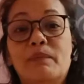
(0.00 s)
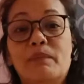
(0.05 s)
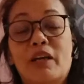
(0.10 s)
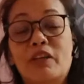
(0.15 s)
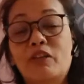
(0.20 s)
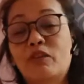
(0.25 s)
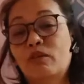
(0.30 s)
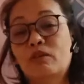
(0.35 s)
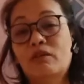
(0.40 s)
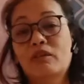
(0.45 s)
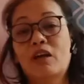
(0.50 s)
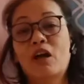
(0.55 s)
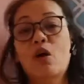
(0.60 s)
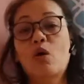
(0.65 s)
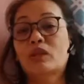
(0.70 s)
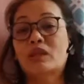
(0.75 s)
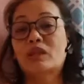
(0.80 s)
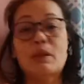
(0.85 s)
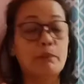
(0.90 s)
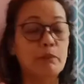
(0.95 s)
diba yung
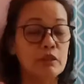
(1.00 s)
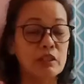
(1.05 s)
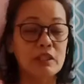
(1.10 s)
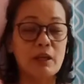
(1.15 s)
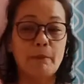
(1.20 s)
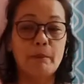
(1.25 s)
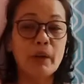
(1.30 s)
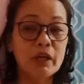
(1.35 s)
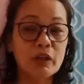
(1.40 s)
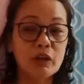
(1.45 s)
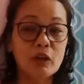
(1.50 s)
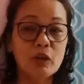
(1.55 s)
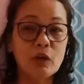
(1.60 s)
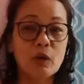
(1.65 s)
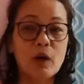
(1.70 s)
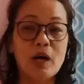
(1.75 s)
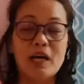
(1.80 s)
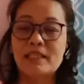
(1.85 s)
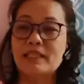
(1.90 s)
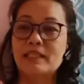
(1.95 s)
tapos ng
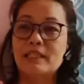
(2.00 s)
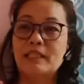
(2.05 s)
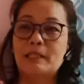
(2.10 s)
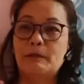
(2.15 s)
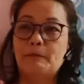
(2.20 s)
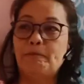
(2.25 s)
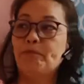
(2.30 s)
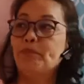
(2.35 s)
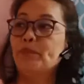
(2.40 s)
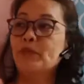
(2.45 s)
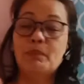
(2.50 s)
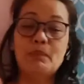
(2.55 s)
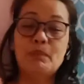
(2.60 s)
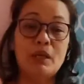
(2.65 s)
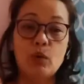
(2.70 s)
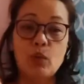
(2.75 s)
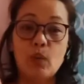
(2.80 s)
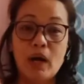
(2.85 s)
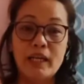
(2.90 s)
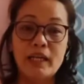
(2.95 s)
bagyo as in
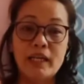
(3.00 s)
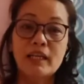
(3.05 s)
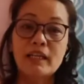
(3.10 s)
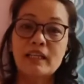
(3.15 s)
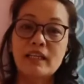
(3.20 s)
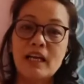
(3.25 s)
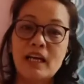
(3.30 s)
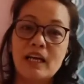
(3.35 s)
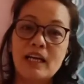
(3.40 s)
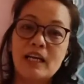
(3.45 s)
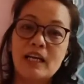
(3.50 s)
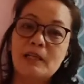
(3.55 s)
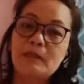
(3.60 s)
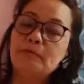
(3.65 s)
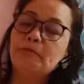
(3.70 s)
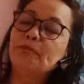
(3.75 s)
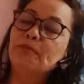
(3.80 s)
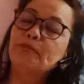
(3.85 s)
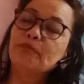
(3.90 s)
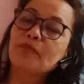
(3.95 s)
maliwanag na
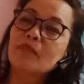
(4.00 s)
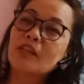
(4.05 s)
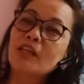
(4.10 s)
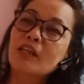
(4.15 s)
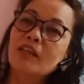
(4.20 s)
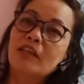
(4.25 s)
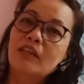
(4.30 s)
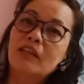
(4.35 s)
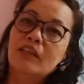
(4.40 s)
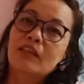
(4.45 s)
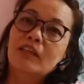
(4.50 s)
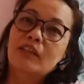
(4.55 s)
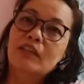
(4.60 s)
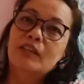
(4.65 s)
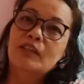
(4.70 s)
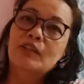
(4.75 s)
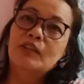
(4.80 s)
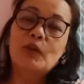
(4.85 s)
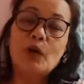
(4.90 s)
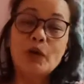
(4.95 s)

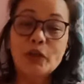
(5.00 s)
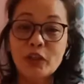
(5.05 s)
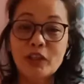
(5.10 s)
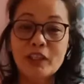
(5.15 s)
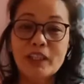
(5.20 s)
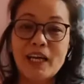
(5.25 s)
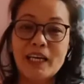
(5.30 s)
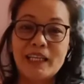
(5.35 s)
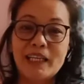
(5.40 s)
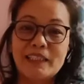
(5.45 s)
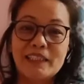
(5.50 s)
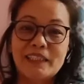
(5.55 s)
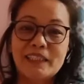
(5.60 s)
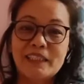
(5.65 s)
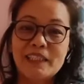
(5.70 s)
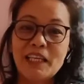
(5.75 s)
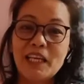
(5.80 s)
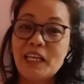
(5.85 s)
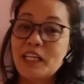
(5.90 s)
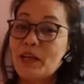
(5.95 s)
so yun guys
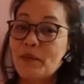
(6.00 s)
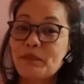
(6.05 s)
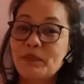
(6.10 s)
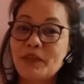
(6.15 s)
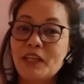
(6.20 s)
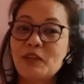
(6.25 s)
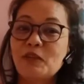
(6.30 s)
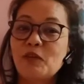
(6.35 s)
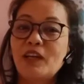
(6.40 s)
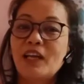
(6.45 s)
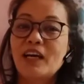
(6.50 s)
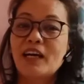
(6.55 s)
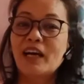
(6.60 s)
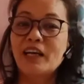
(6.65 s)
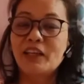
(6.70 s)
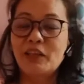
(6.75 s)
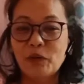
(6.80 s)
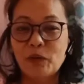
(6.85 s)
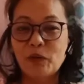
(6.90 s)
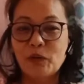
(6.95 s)
in-update ko
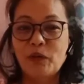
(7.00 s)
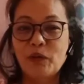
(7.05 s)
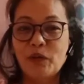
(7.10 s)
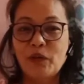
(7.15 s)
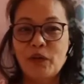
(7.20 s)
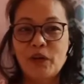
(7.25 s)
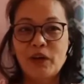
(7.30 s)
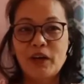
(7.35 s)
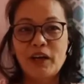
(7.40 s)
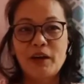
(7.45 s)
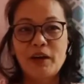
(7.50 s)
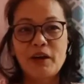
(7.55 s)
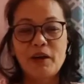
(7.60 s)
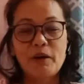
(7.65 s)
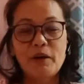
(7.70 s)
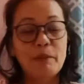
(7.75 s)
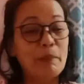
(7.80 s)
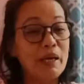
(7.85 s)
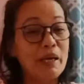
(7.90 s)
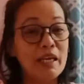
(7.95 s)
lang kayo
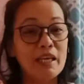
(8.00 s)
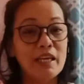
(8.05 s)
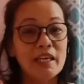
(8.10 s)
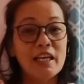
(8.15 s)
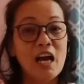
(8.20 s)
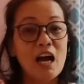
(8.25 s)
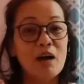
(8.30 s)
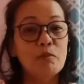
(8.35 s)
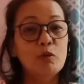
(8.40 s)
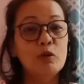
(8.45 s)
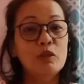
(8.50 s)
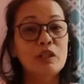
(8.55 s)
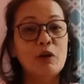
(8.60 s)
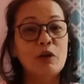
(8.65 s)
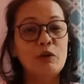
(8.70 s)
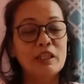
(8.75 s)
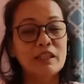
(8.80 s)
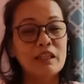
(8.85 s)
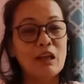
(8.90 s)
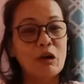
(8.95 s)
mahihiga
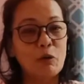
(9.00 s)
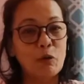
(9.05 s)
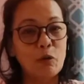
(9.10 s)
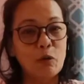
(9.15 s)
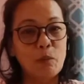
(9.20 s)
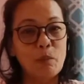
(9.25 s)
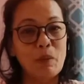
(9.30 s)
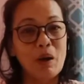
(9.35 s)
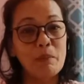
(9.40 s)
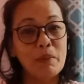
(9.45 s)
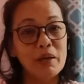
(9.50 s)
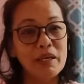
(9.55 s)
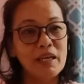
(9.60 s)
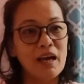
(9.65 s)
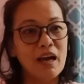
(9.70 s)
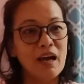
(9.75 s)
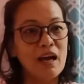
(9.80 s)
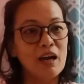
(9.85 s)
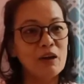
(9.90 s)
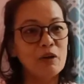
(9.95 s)
muna ulit ako
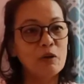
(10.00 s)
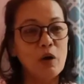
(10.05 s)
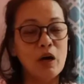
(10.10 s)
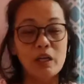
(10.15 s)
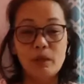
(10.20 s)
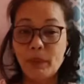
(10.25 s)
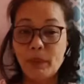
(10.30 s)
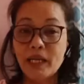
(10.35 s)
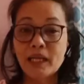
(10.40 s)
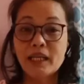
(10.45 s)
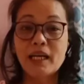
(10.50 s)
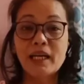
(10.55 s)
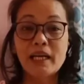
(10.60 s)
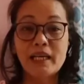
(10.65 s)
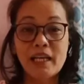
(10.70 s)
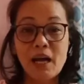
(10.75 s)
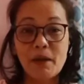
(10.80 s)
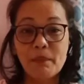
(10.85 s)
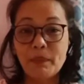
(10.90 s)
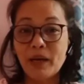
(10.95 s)
mamaya kung ano man ang
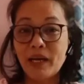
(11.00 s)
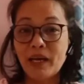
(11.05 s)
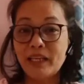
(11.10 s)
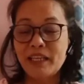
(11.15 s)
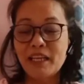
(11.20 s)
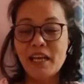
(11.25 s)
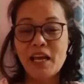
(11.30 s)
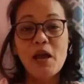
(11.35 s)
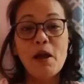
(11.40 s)
kaganapan